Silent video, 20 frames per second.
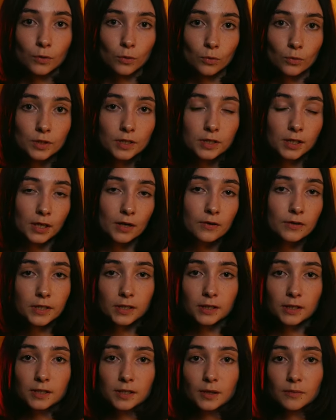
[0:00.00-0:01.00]
Он старался
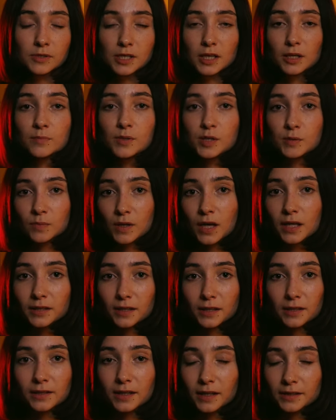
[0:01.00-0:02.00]
на самом деле
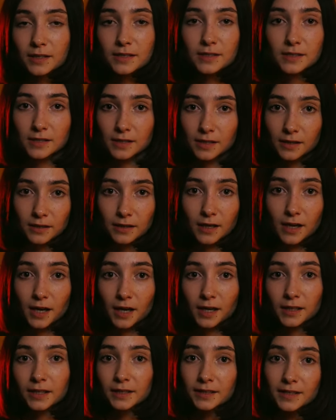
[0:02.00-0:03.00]
бесплатно для нас всех,
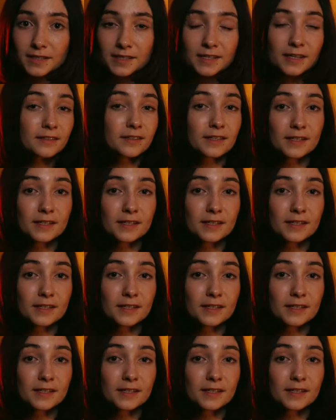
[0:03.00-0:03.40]
для нас всех